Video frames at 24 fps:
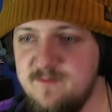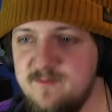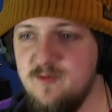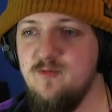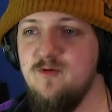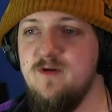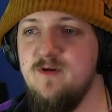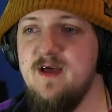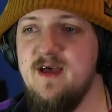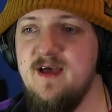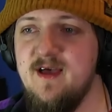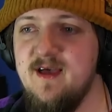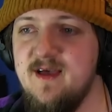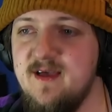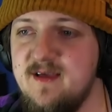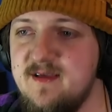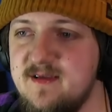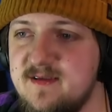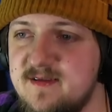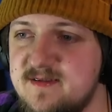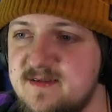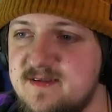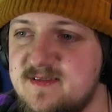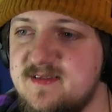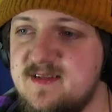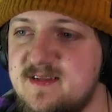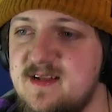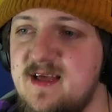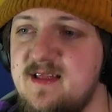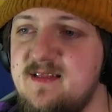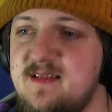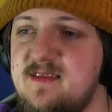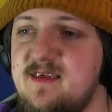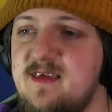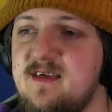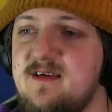w ogóle
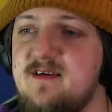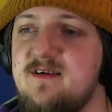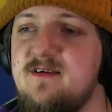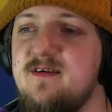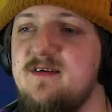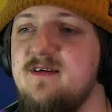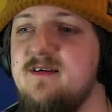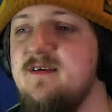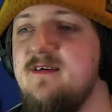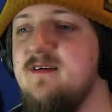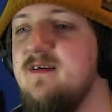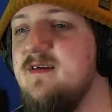Slendik,